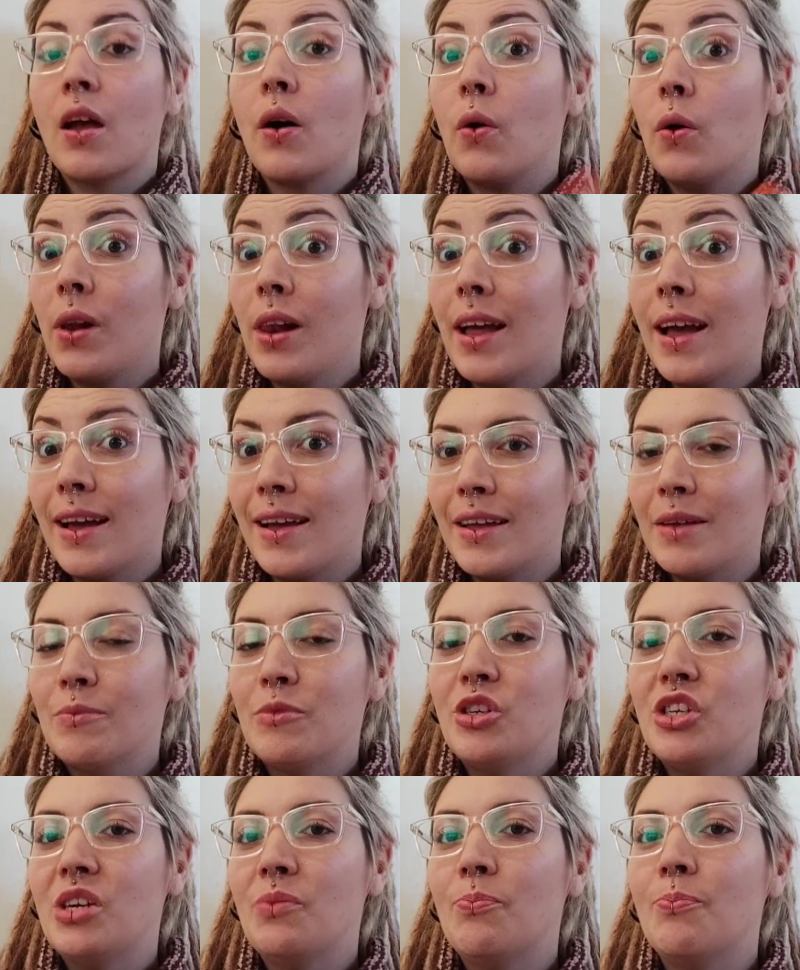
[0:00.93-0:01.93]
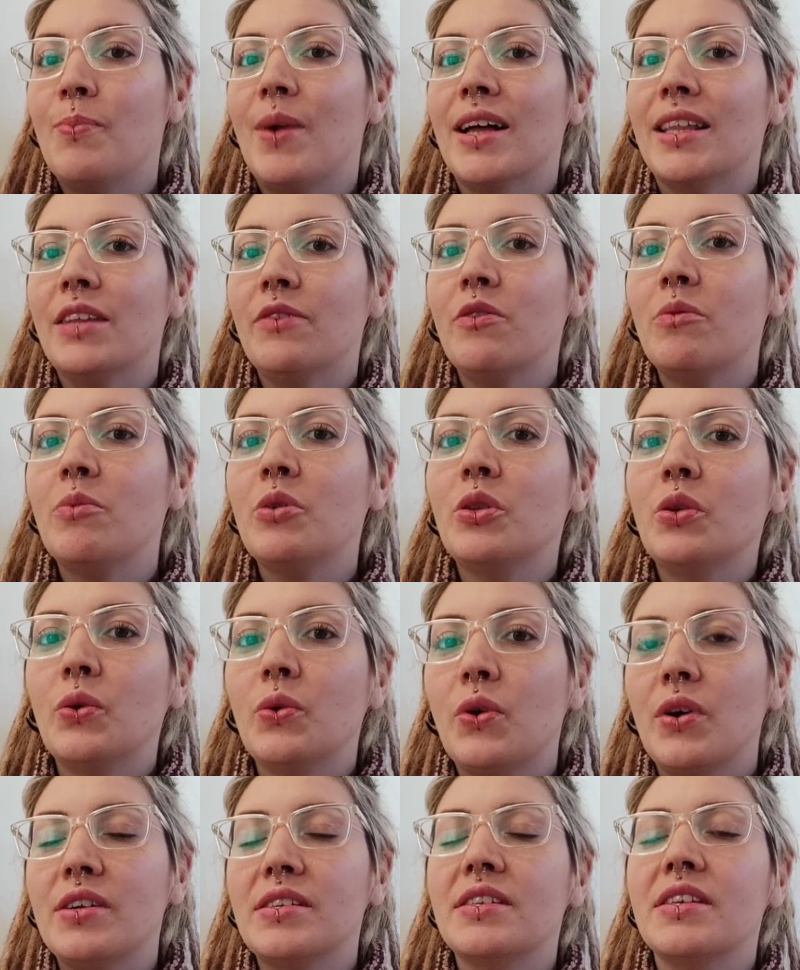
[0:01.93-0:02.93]
Olá, eu me chamo Madava
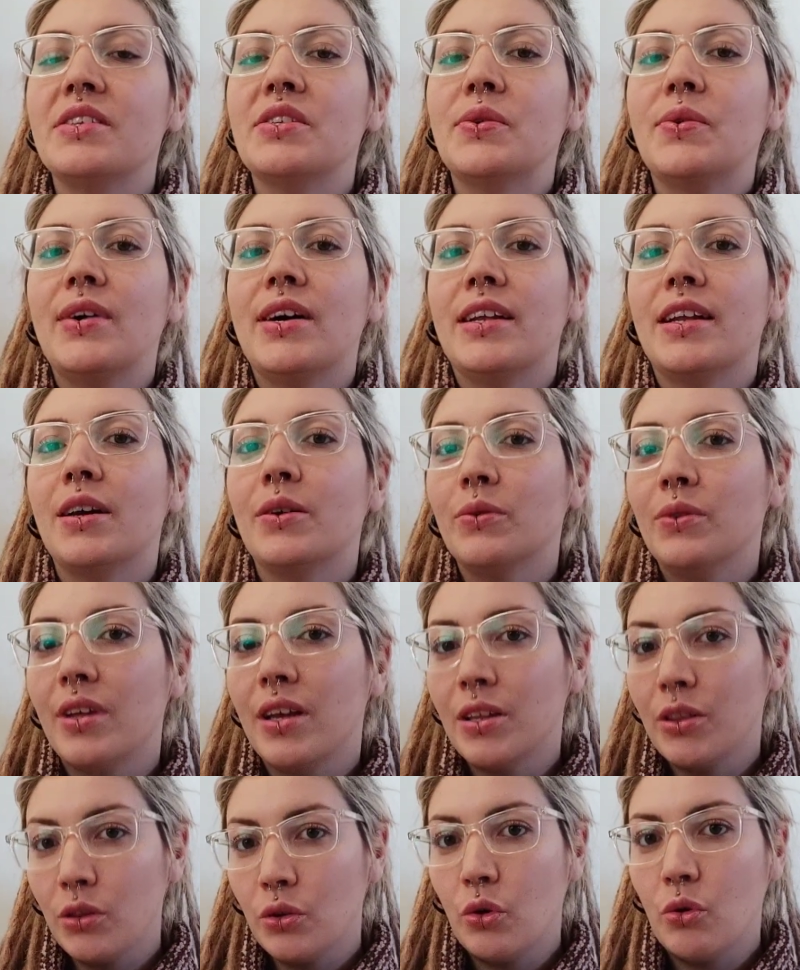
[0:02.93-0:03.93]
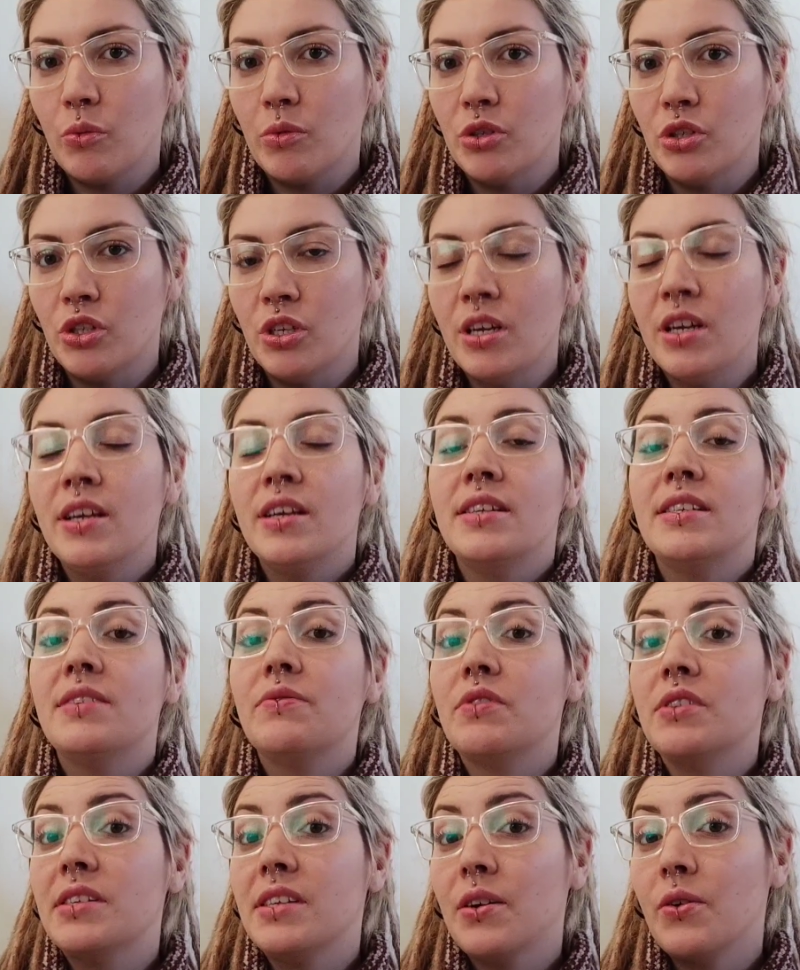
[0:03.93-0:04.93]
Botogoski, esse é o canal da Nômade. Se
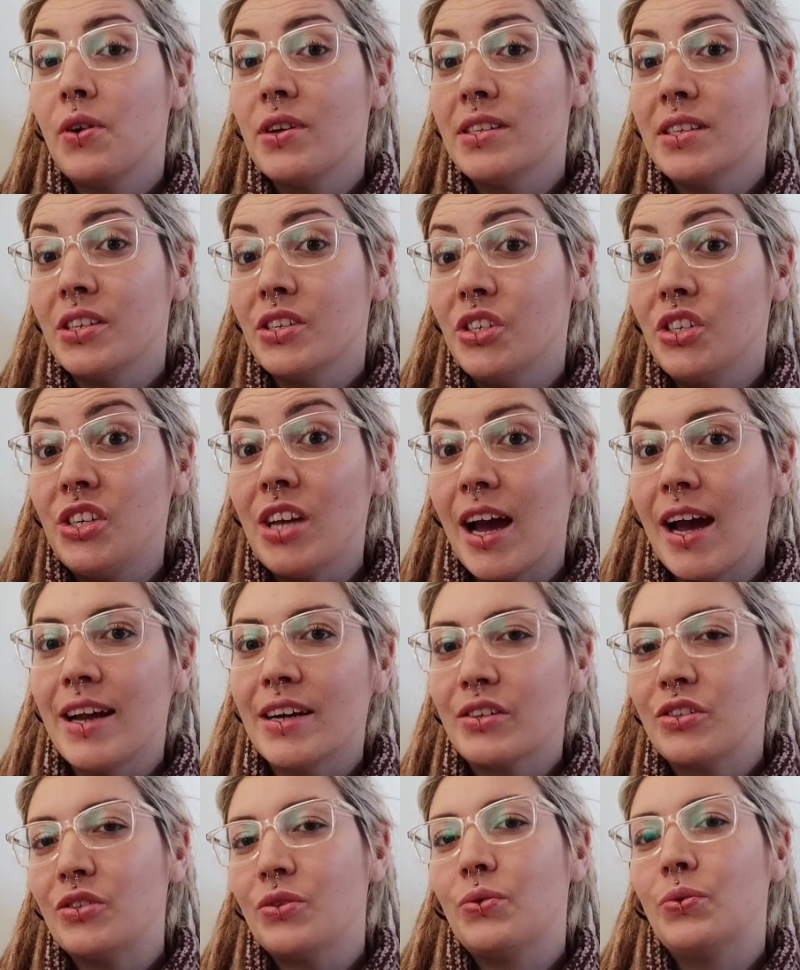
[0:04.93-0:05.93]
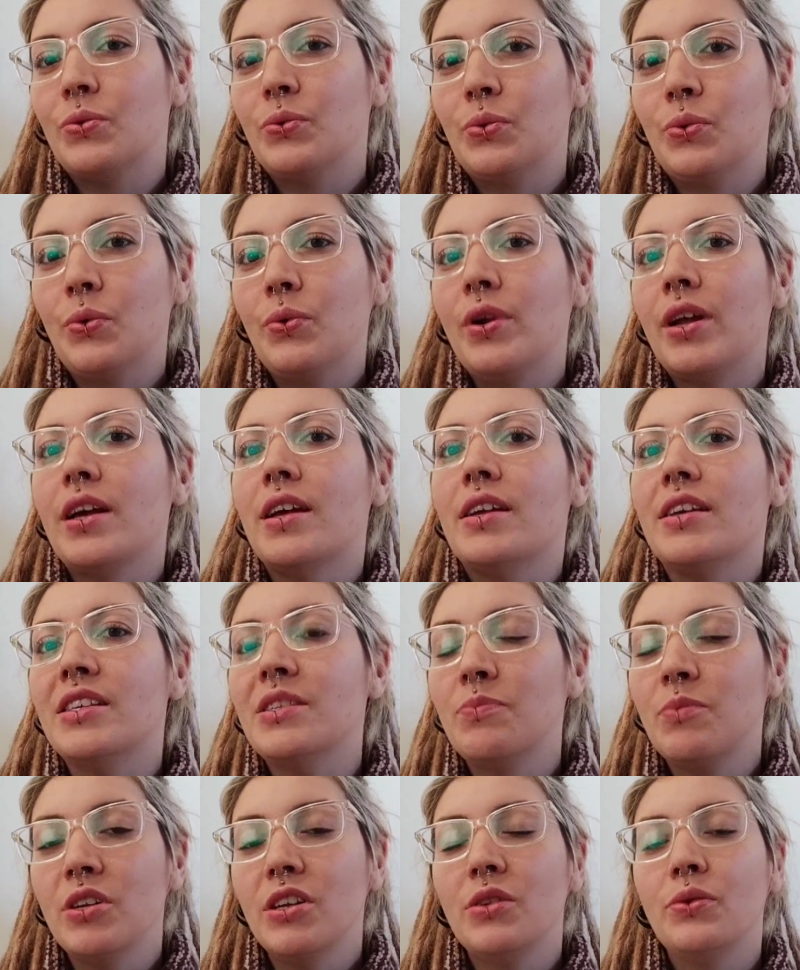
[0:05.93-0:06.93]
você gosta de arte, cultura e
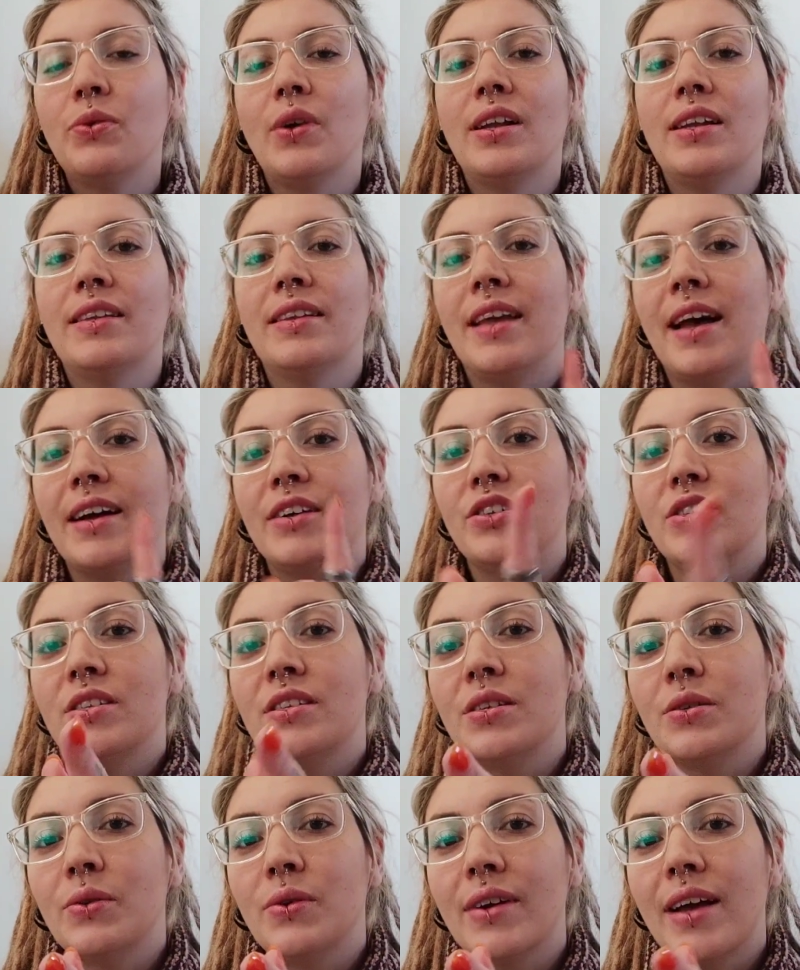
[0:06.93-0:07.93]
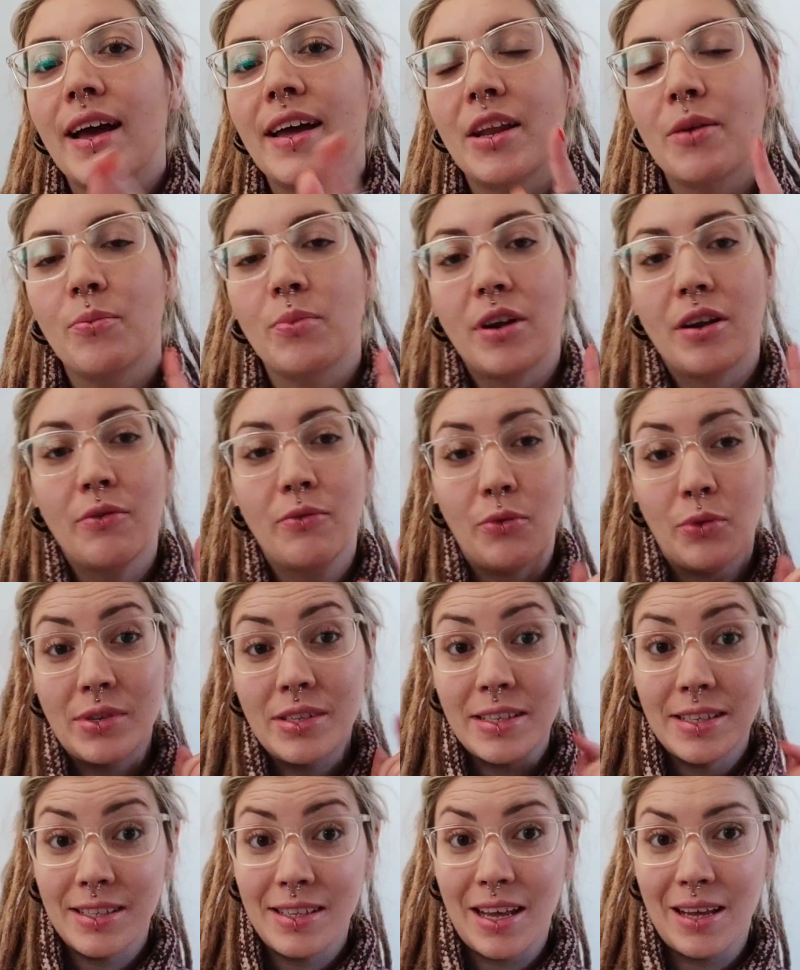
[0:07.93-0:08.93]
espiritualidade, esse lugar é para
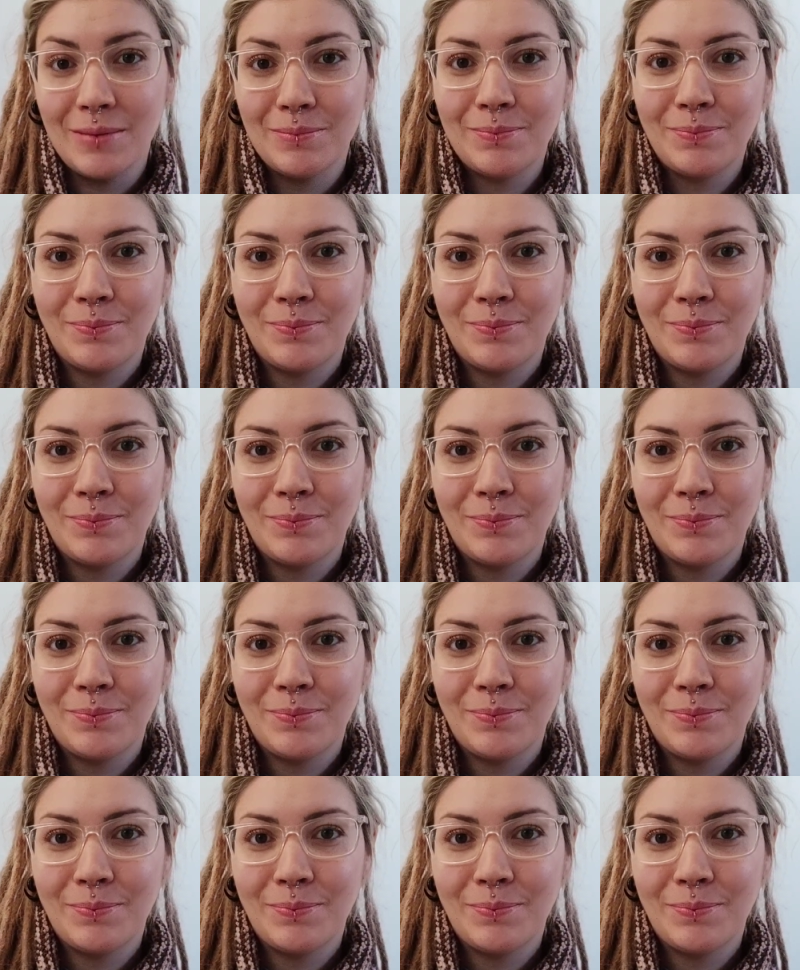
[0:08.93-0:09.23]
você.